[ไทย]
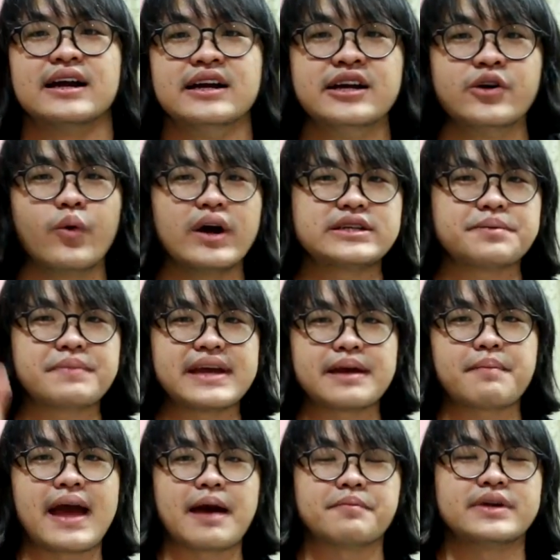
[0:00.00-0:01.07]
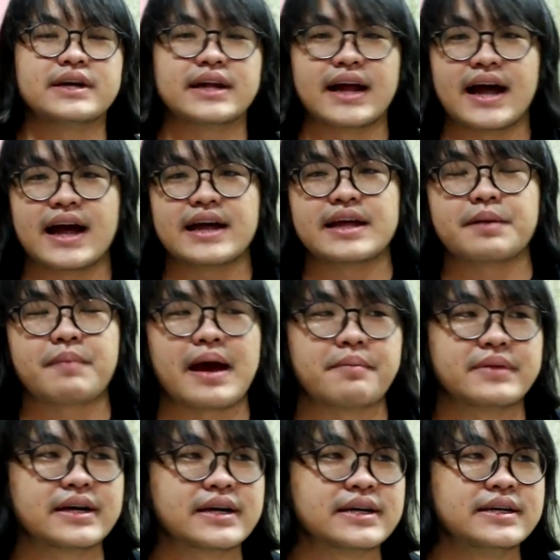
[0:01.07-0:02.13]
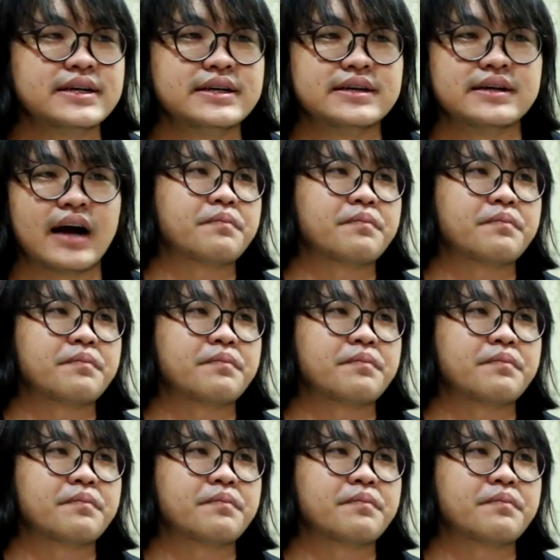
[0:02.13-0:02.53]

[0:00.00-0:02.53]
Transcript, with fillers: หรือว่าจะมีอีกแบบหนึ่งนะฮะอีกแบบหนึ่งคือ